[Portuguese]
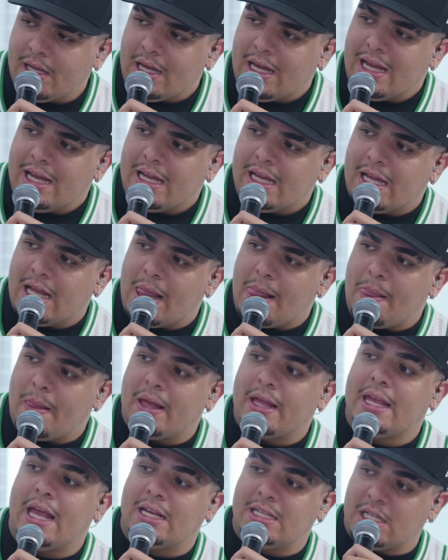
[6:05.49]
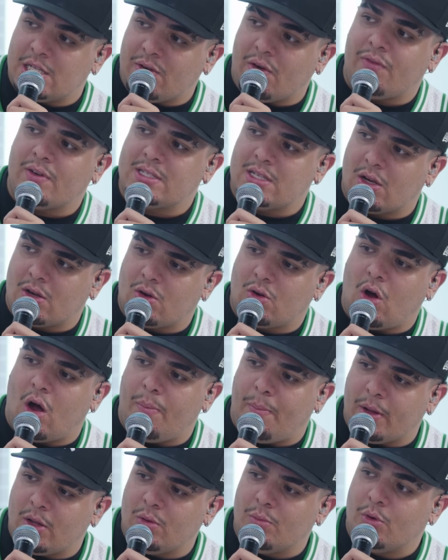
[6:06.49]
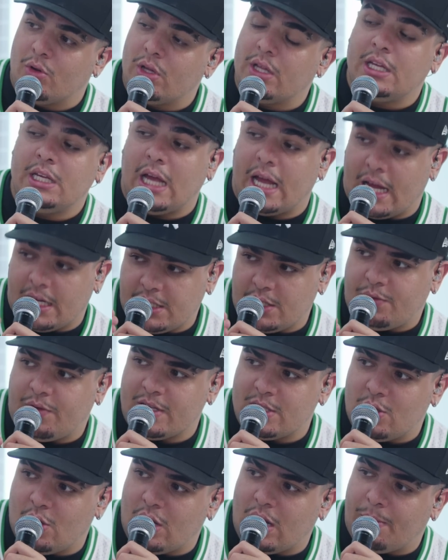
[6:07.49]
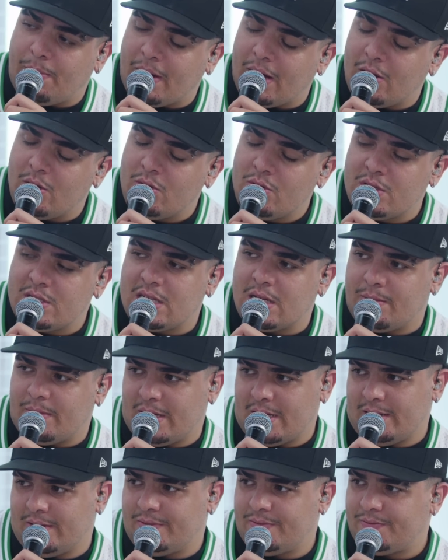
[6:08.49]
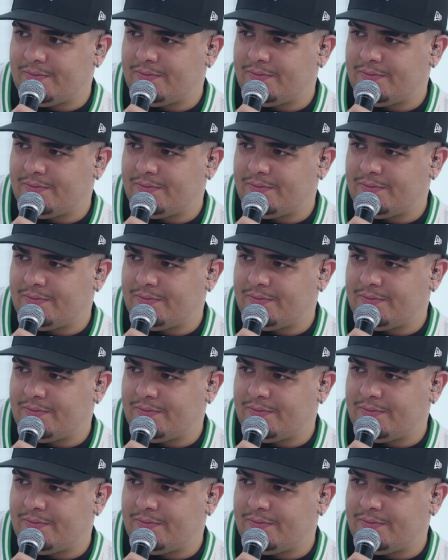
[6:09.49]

A gente vai fazer a Copa. E a gente vai fazer Copa do Mundo. E a gente fez, fez Lola Palusa, mano. E